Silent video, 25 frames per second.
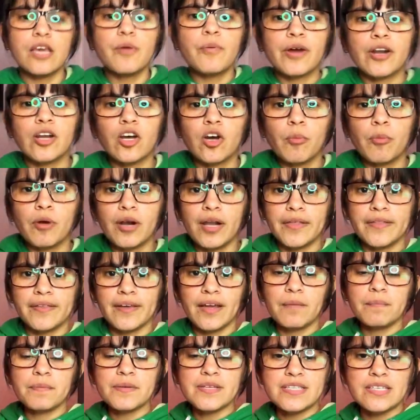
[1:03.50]
Y bueno, como les dije
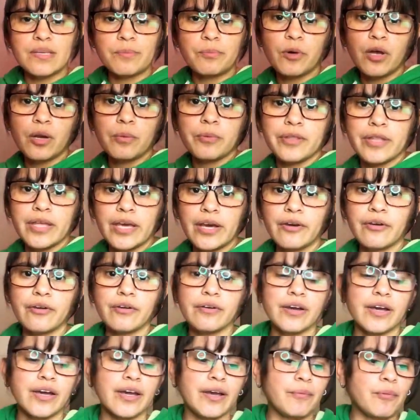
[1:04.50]
al principio del
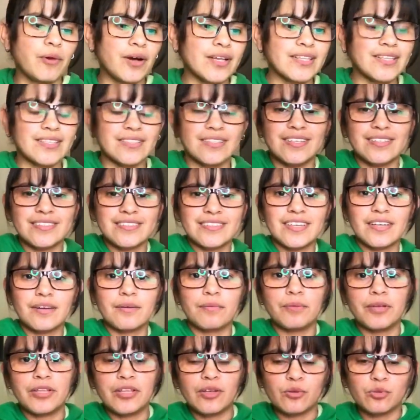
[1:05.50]
video, eh, voy a tratar de hacer
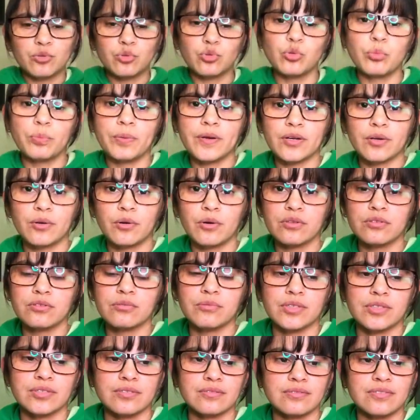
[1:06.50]
videos súper cortos,
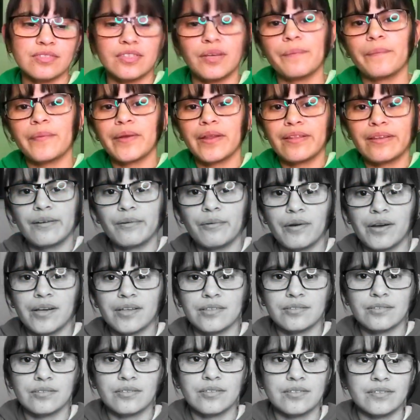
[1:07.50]
bueno, siempre digo
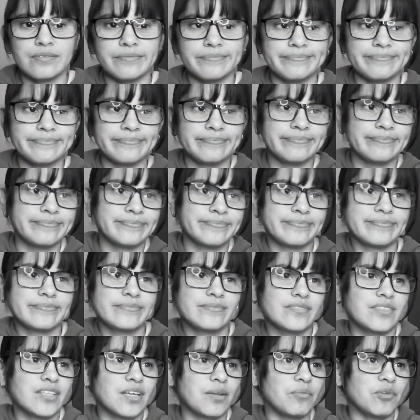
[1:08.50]
eso y
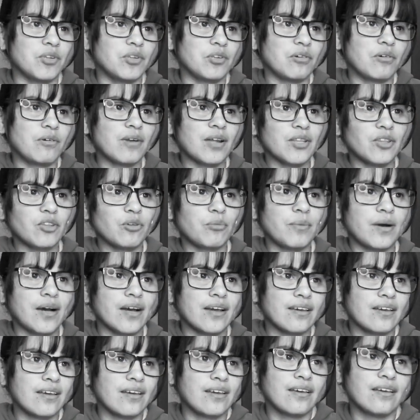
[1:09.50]
termino hablando
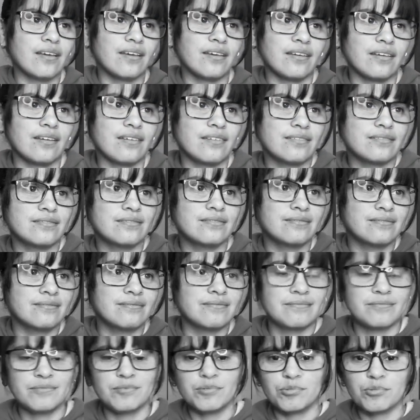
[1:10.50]
más que
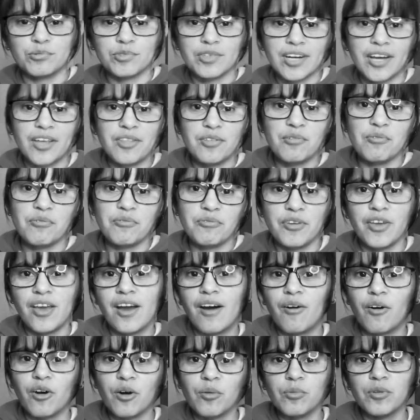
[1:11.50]
radio
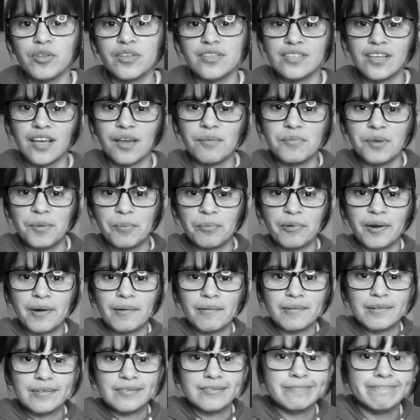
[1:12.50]
fiado, como dicen en mi
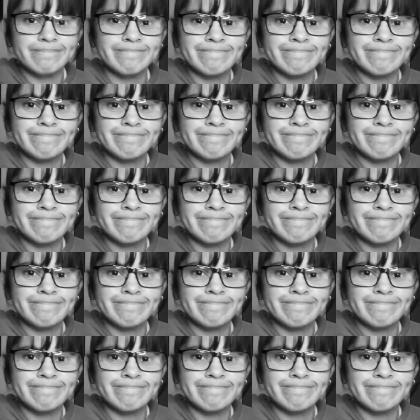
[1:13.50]
pueblo.